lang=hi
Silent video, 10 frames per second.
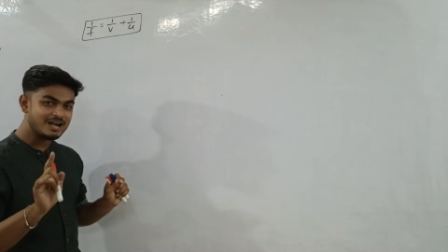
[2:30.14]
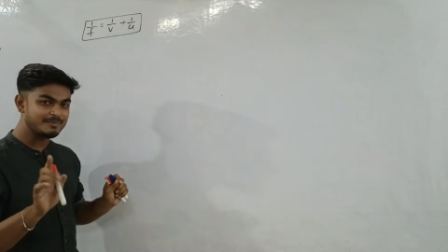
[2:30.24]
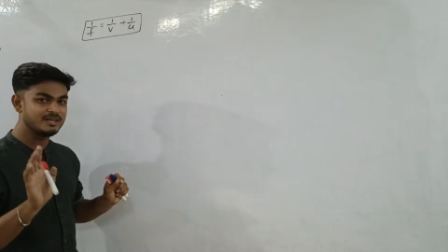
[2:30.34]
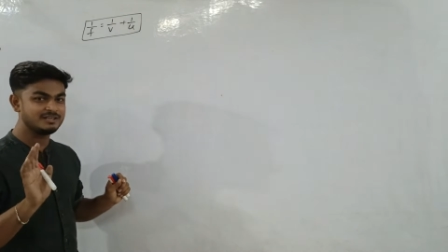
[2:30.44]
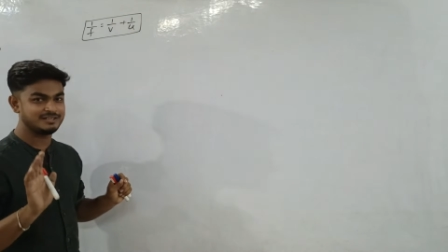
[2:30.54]

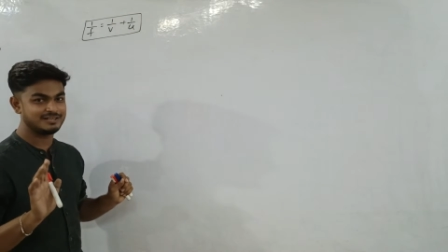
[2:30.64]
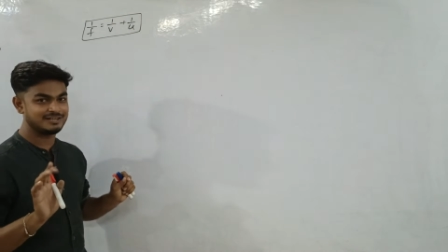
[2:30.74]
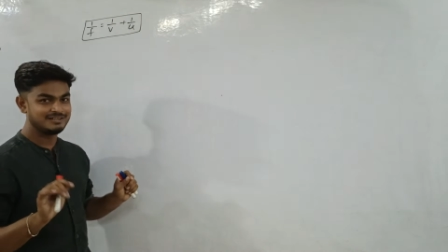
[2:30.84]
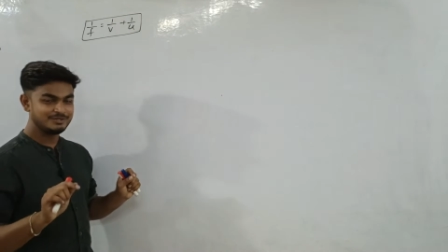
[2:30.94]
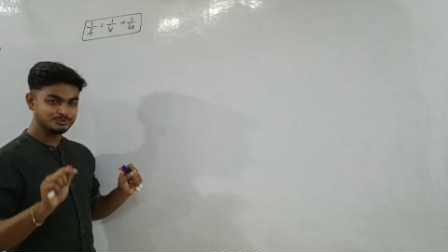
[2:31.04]
अब
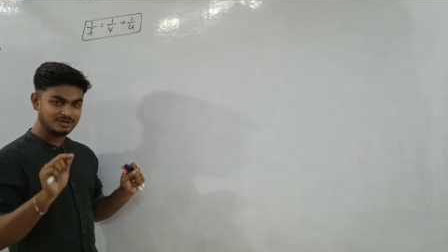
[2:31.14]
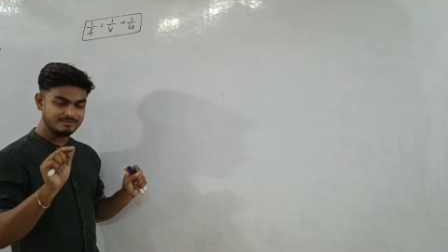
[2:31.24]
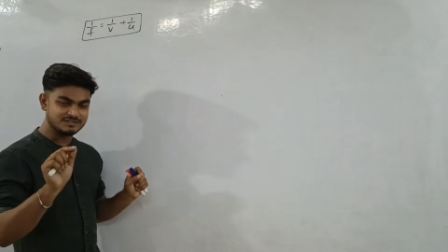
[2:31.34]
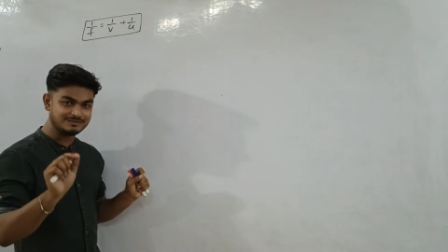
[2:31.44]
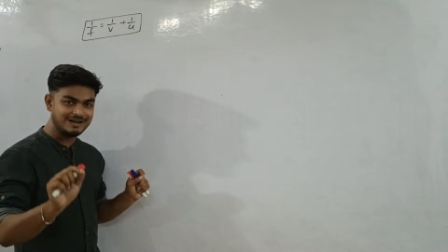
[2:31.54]
देखिएगा
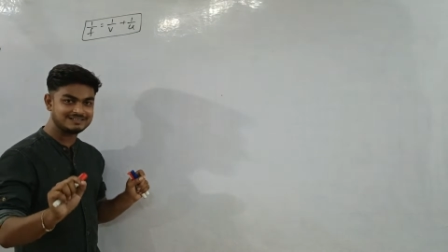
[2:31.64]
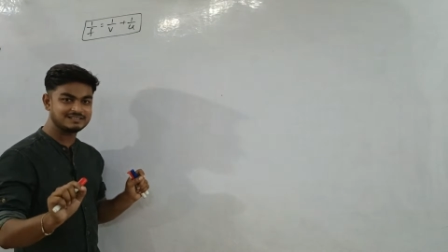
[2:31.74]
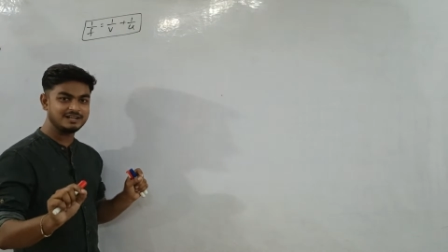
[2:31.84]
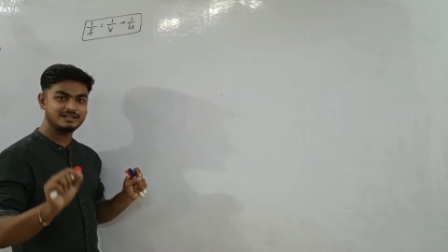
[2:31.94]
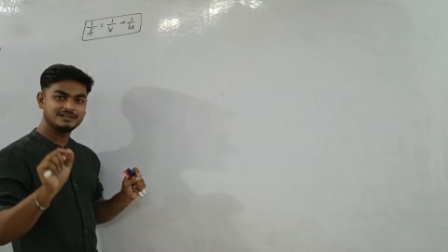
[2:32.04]
थोड़ा विश्वास
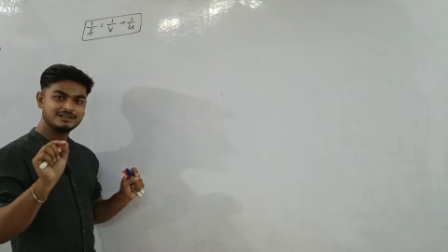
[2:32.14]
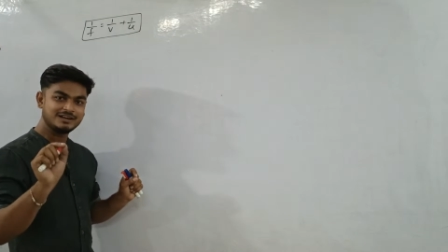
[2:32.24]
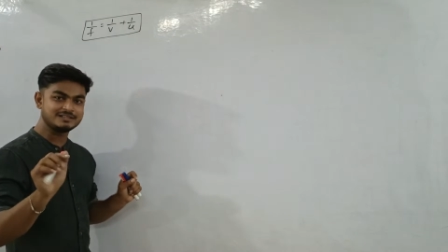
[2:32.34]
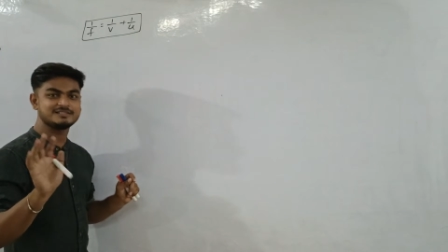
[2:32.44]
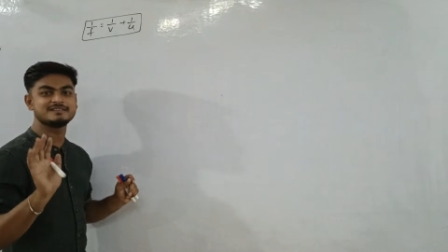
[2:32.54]

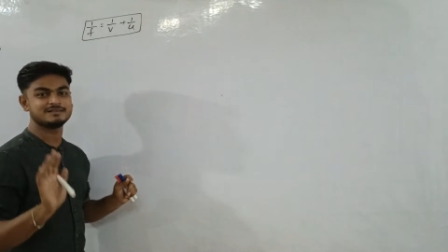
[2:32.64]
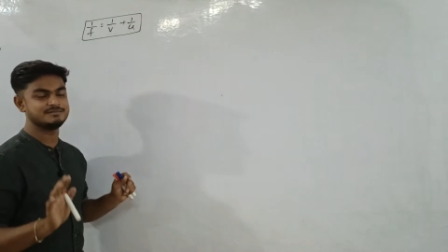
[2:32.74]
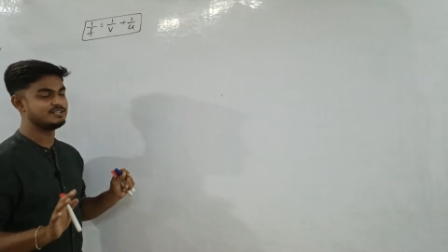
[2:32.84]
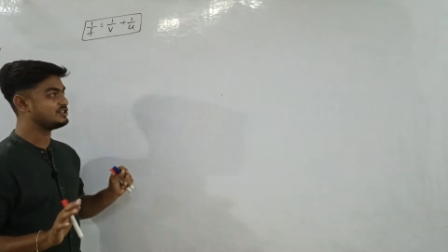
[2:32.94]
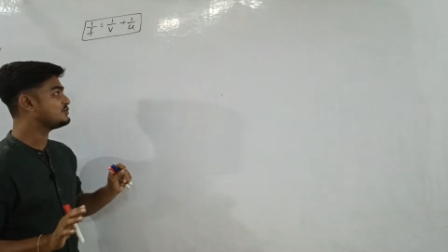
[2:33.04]
करें अच्छे
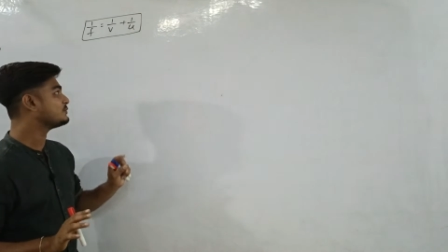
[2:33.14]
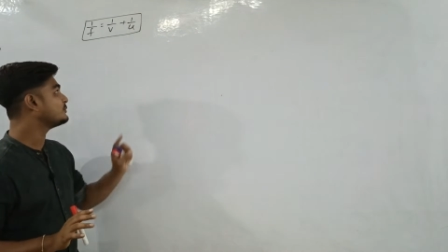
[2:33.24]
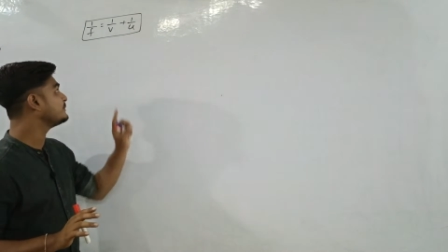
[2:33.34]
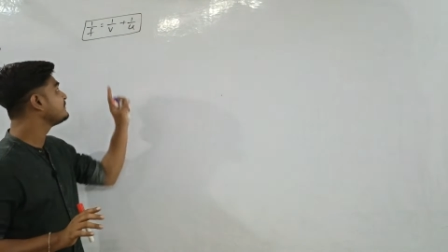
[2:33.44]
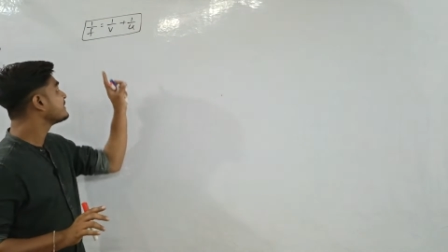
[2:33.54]
समझे चीज़ों को